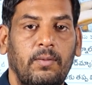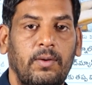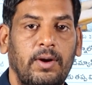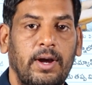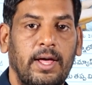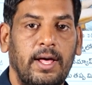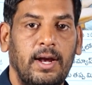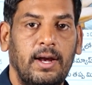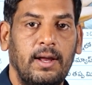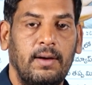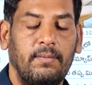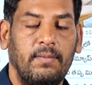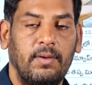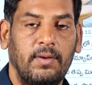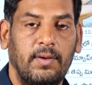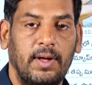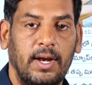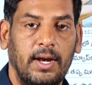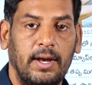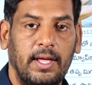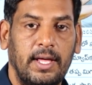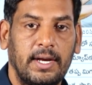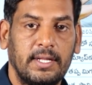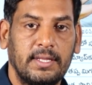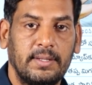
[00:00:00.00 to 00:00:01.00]
ఉండాలన్నా
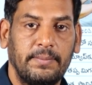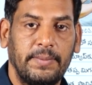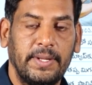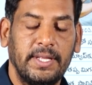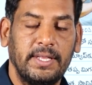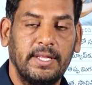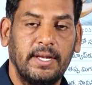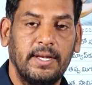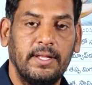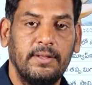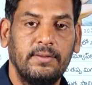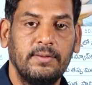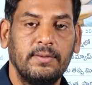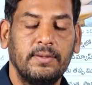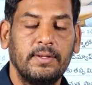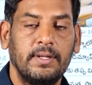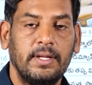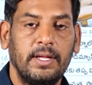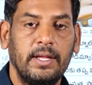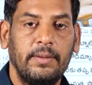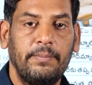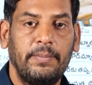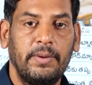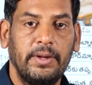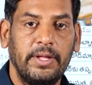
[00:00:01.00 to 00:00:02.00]
పోవాలన్నా అర్థమవుతలేదు
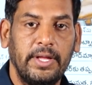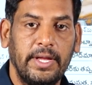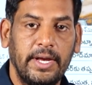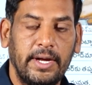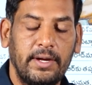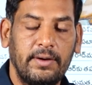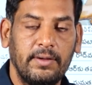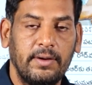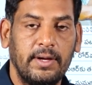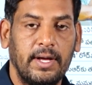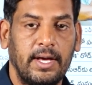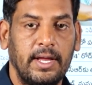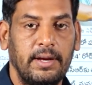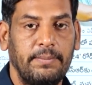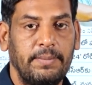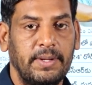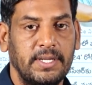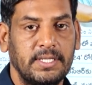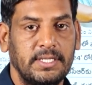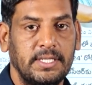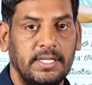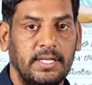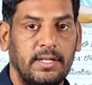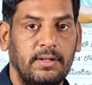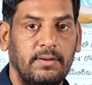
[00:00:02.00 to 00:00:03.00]
ఇప్పుడు ఎటు కాని
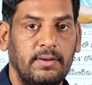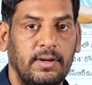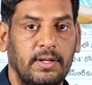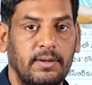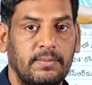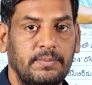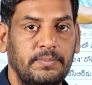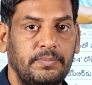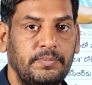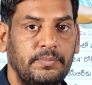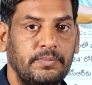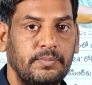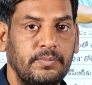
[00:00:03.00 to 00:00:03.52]
పరిస్థితులు ఉన్నారు